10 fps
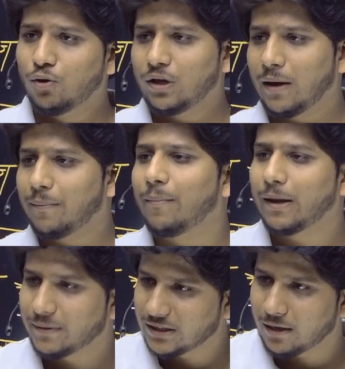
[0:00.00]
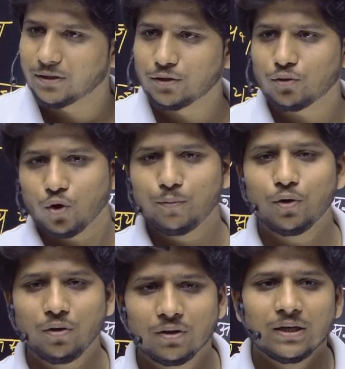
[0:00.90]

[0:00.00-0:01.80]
हो या हमारे प्रधानमंत्री हो कोई भी हो